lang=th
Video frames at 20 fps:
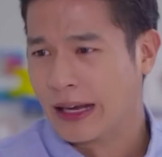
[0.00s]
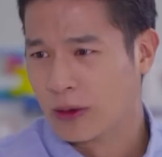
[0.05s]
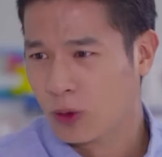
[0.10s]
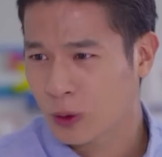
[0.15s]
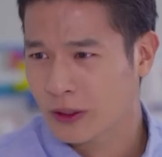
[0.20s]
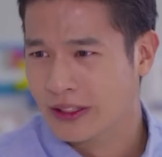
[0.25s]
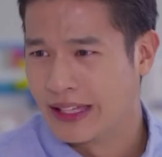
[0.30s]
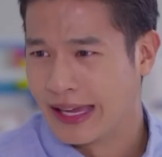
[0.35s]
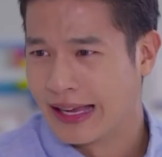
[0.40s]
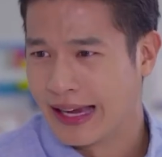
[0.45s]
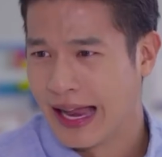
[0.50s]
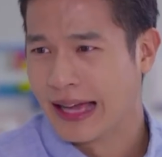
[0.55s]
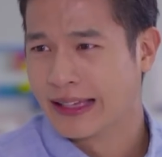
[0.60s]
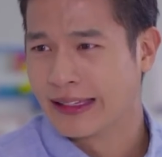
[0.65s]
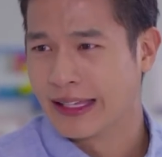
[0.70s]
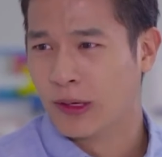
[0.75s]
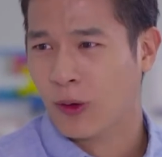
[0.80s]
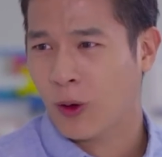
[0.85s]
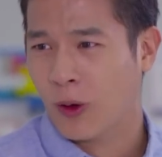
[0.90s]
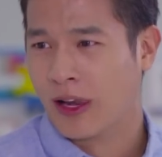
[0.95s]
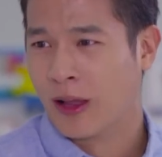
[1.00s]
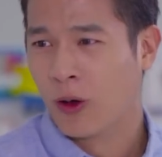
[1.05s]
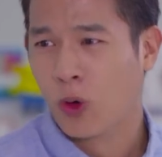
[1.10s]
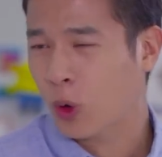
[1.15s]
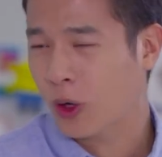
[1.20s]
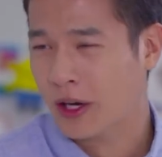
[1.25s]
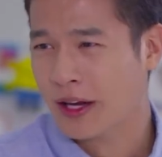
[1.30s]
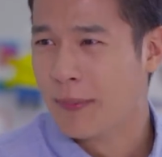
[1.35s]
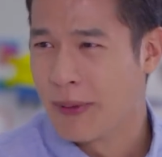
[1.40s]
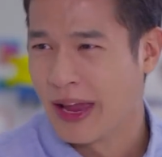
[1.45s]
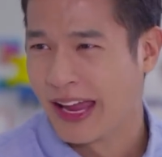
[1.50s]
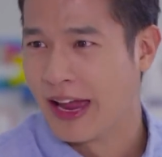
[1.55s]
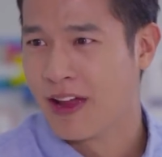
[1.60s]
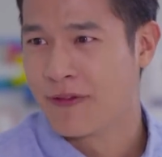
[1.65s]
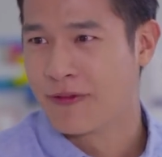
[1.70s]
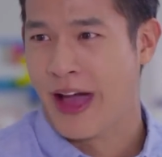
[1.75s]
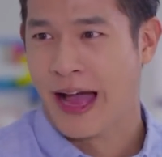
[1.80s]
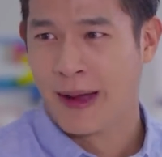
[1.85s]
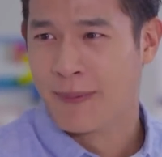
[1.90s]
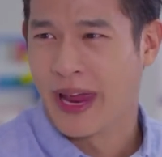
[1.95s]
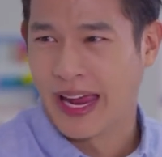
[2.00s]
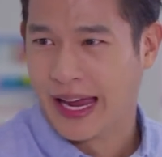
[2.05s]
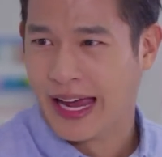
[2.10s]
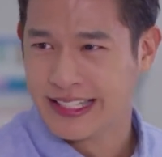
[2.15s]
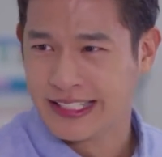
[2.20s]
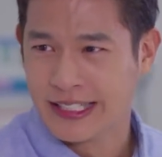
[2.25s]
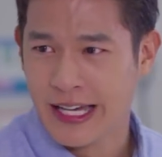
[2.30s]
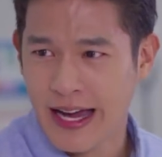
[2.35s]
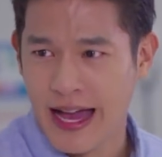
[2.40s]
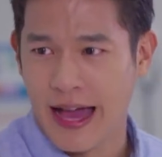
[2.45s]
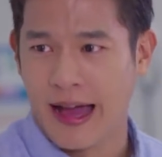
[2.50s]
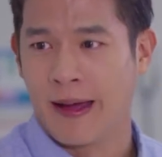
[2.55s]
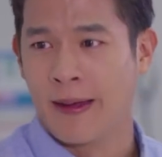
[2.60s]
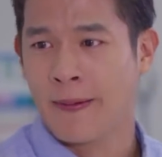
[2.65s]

อนคุณกี่ครั้งกี่คนแล้ว คุณก็ไม่เคยฟังไม่เคยเชื่อ